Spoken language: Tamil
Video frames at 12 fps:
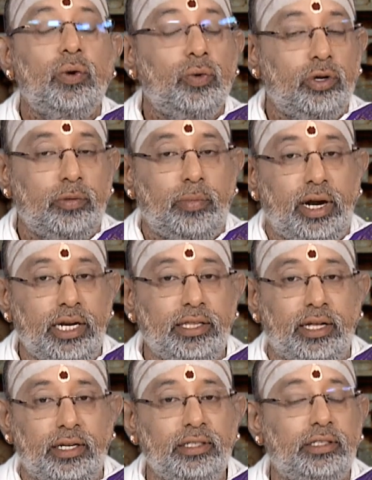ஒரு
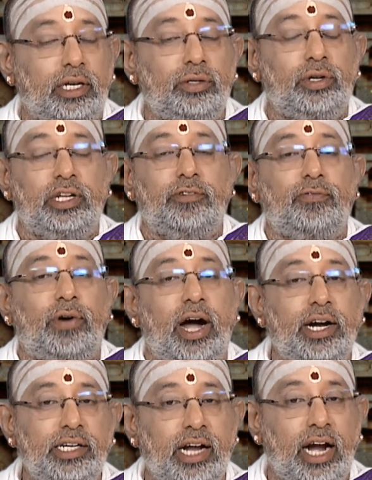மனிதன் தன்னுடைய
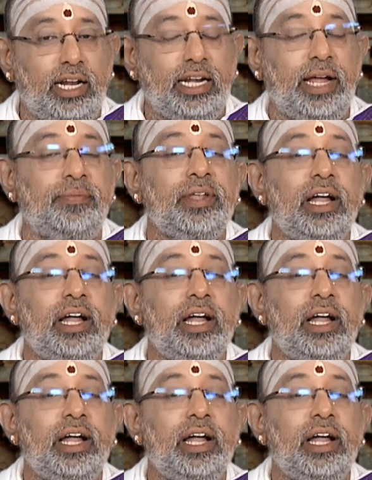வாழ்நாளிலே